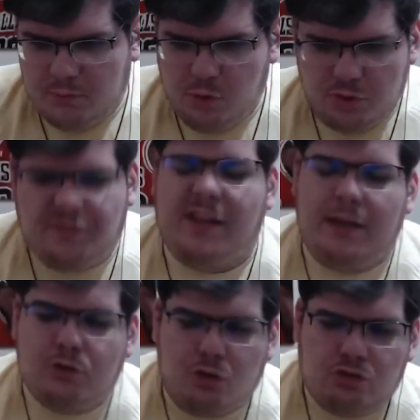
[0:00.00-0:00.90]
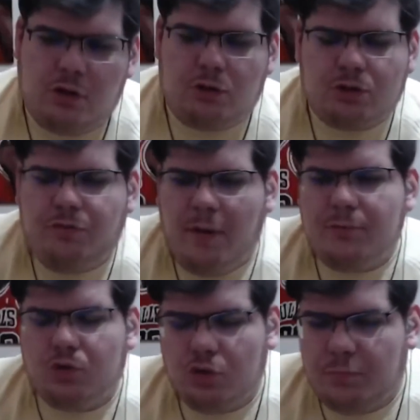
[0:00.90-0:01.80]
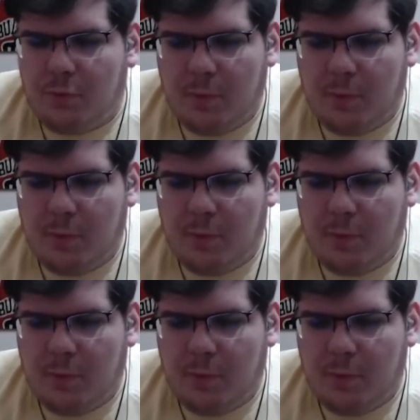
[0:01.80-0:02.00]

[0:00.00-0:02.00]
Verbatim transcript: O do Figueiredo contra o Náutico foi absurdo. Pô.